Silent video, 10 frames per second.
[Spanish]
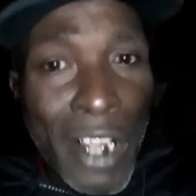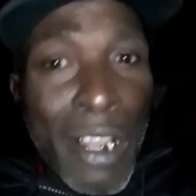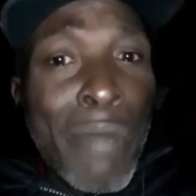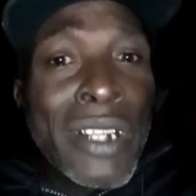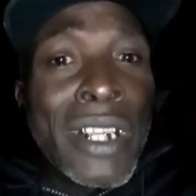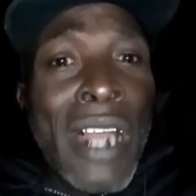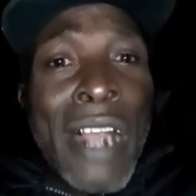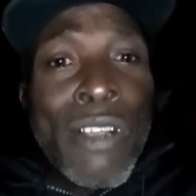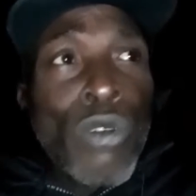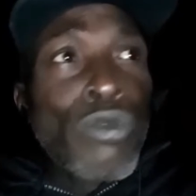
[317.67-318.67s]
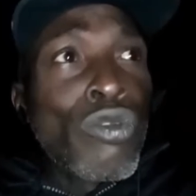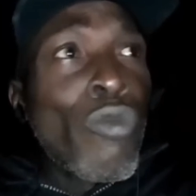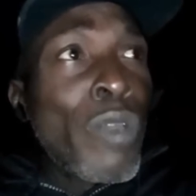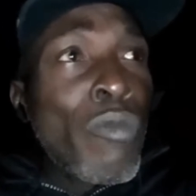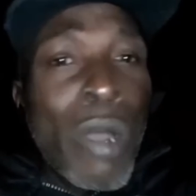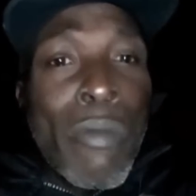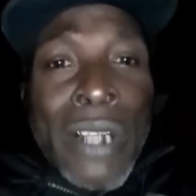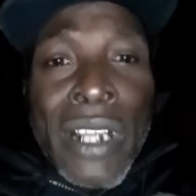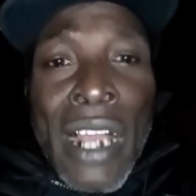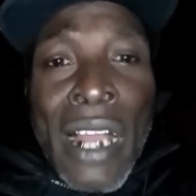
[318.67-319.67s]
al, al consumismo, al
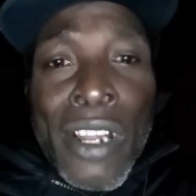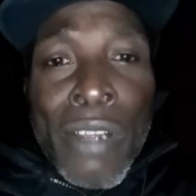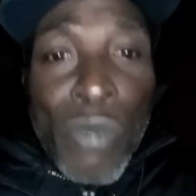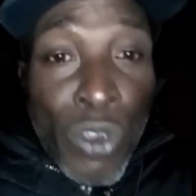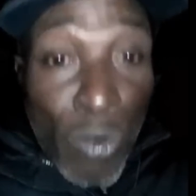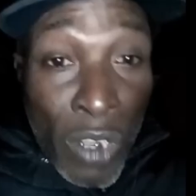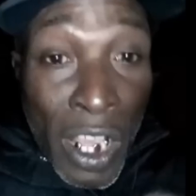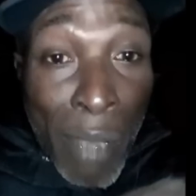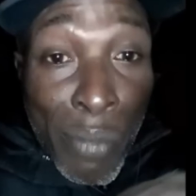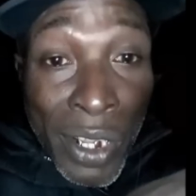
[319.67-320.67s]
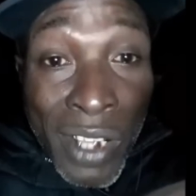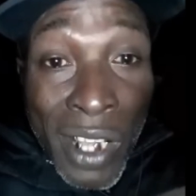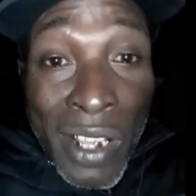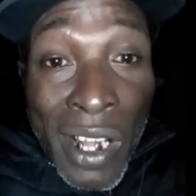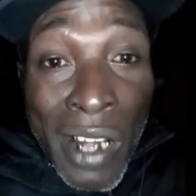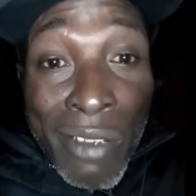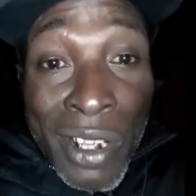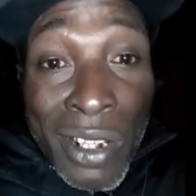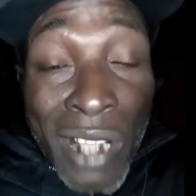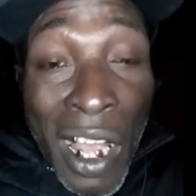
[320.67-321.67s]
materialismo. Yo vine a aprender de la
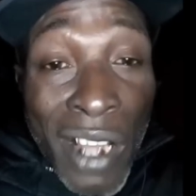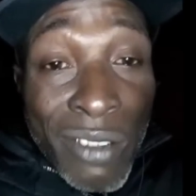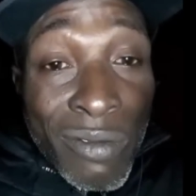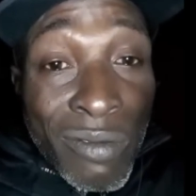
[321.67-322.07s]
libertad,